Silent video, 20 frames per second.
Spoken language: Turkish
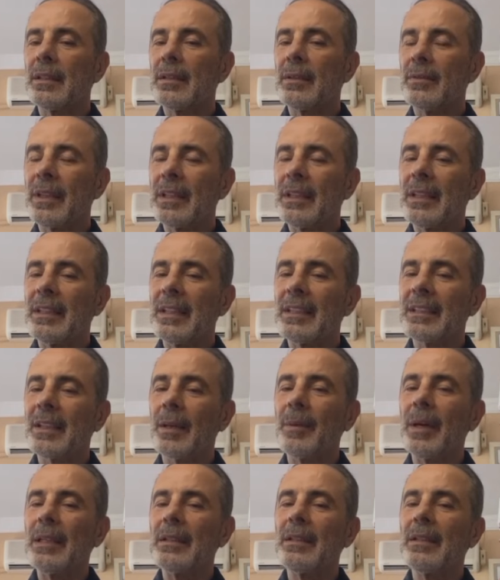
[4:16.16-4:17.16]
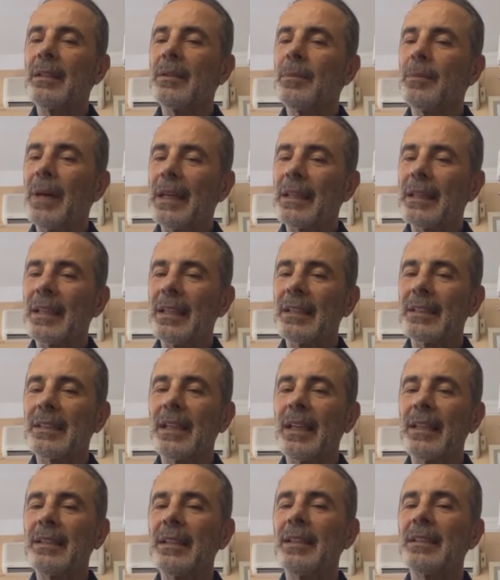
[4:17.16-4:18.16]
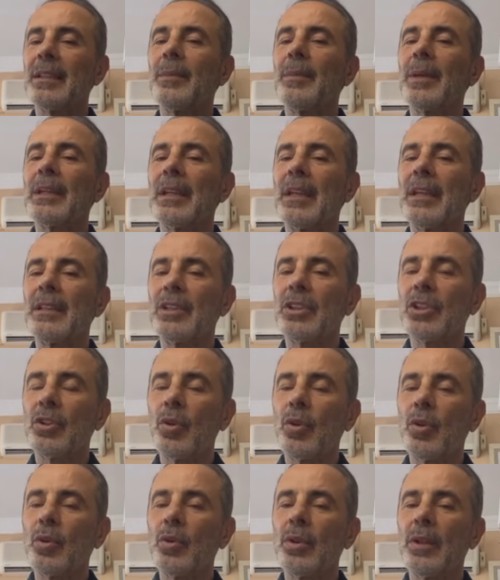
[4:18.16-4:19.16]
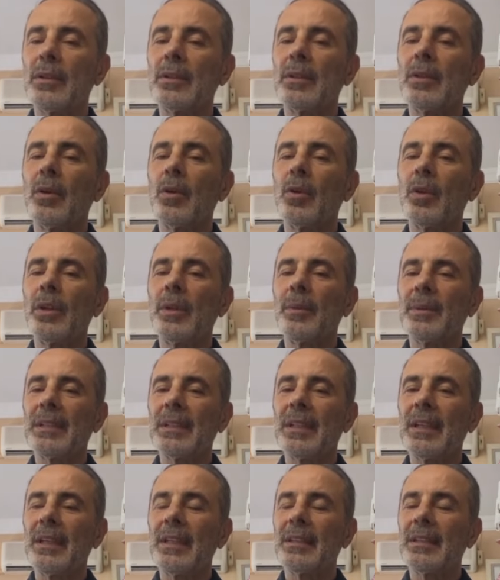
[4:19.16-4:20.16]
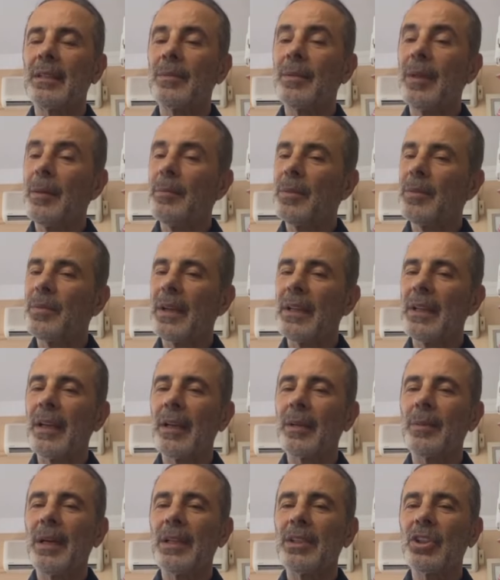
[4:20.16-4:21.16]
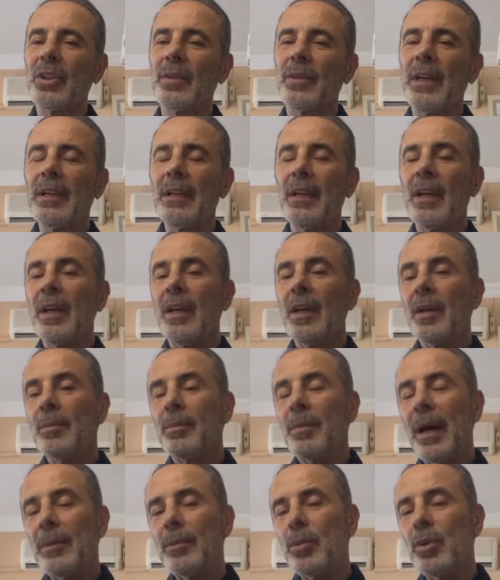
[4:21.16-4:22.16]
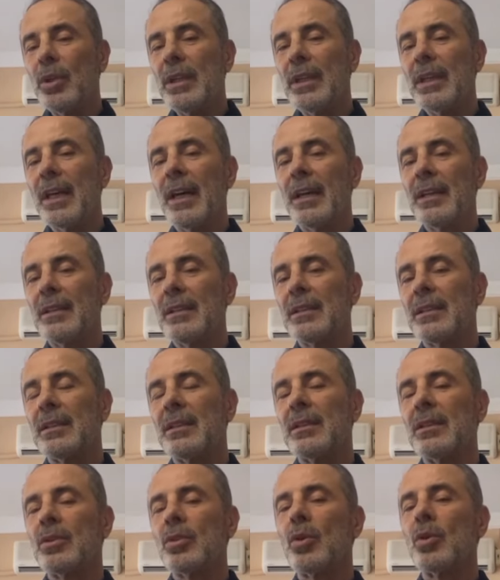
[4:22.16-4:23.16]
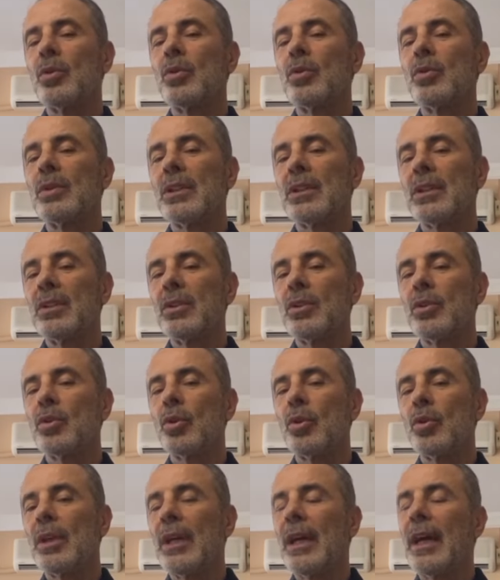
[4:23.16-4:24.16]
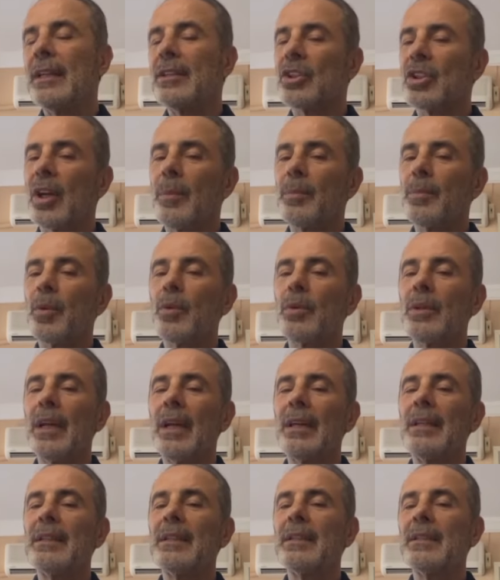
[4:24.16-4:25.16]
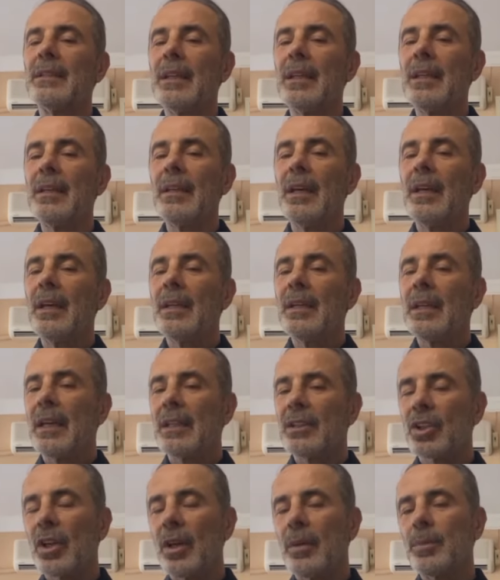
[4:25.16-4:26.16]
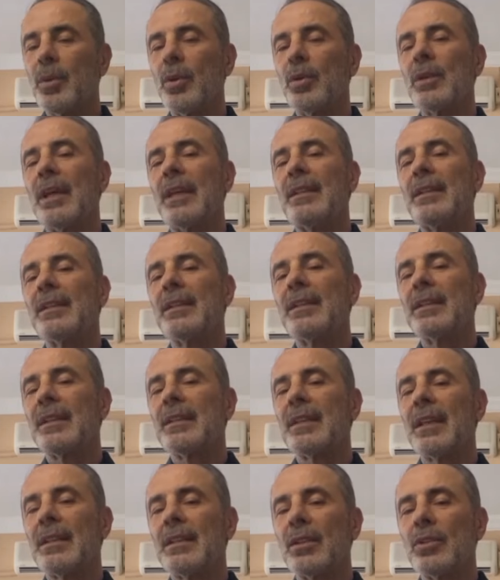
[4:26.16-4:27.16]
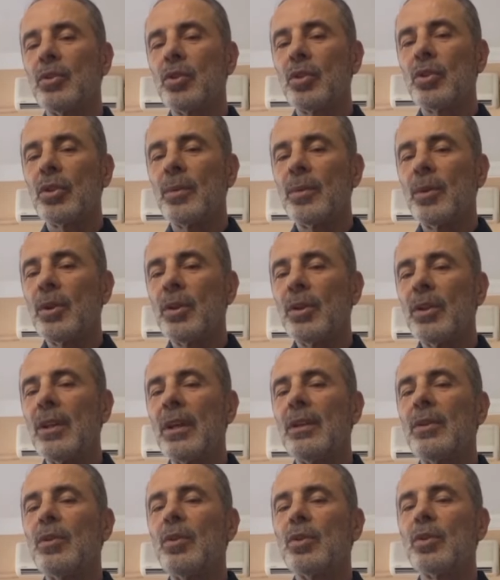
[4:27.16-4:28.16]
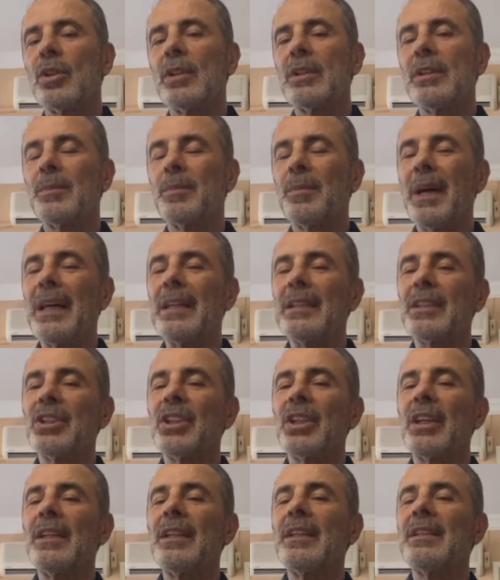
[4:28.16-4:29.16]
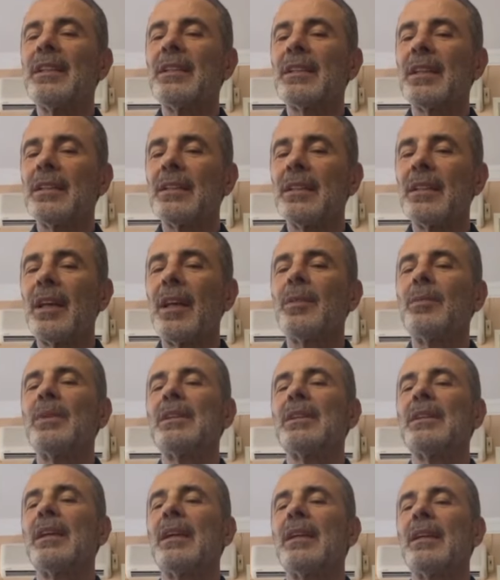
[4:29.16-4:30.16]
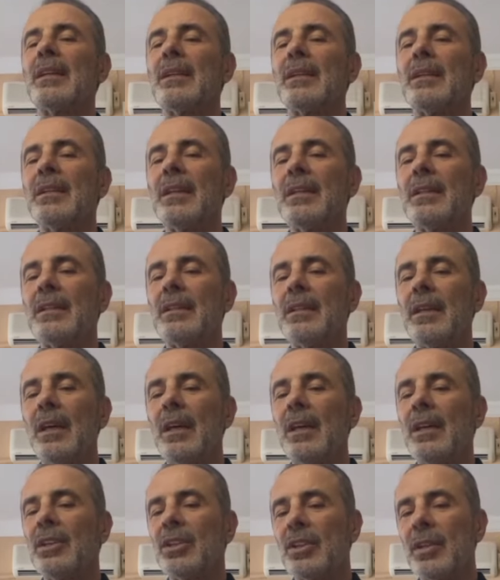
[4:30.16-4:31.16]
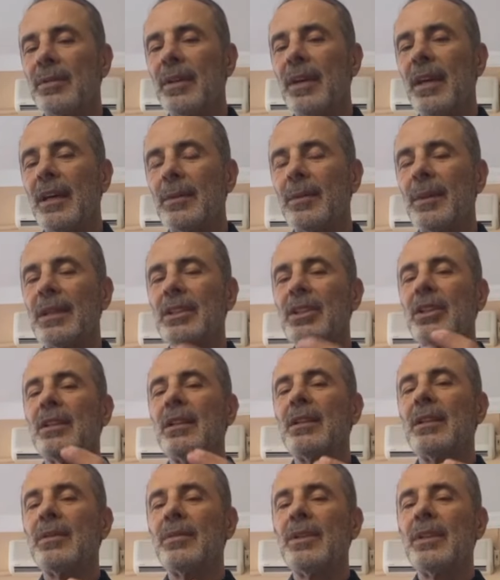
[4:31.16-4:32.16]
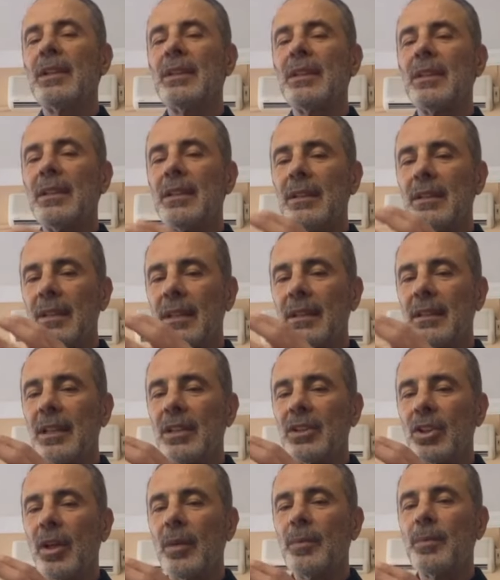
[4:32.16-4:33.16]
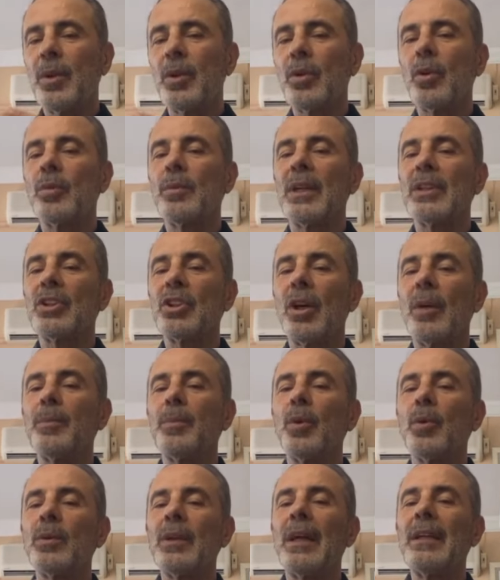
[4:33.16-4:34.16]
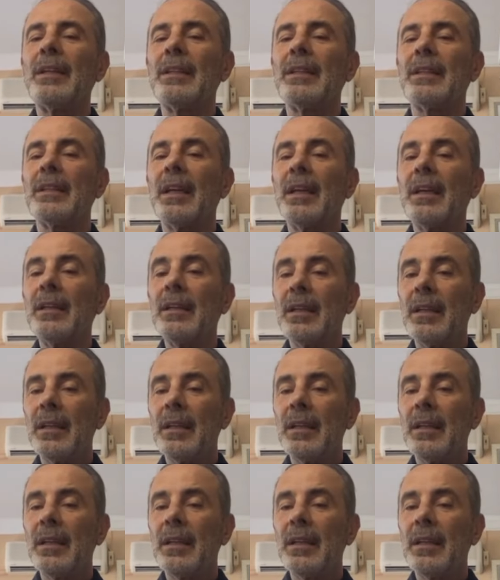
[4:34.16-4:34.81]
ve de ne zaman merkezden ne zaman genişliği oyna, oynaması gerektiğinden bir Fenerbahçe var. Ben bu hikayenin sizin sorduğunuz ikinci soru yani Şampiyonlar Ligi'nde yani Şampiyonlar Ligi'nde zaten Jose Mourinho alıyorsanız bazı şeyleri de satın almanız gerekir. Nedir? İşte Fenerbahçe'nin hedefi nedir? Ligde şampiyon olmak. Şampiyonlar Ligi'ne